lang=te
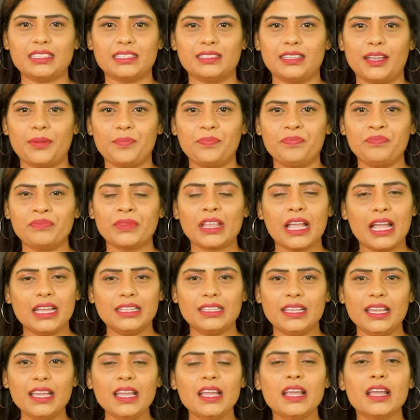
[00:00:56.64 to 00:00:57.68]
తెలిసిందే
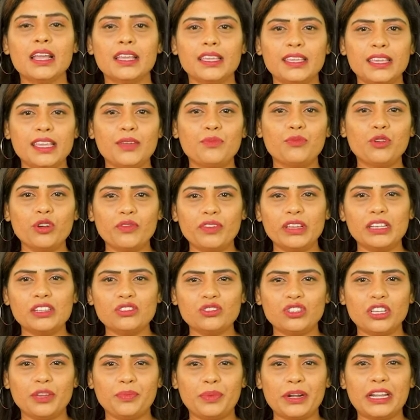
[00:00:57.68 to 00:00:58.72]
అయితే ఈ మూవీ
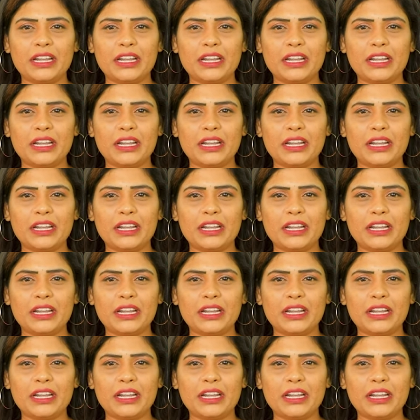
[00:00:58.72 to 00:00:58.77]
నుంచి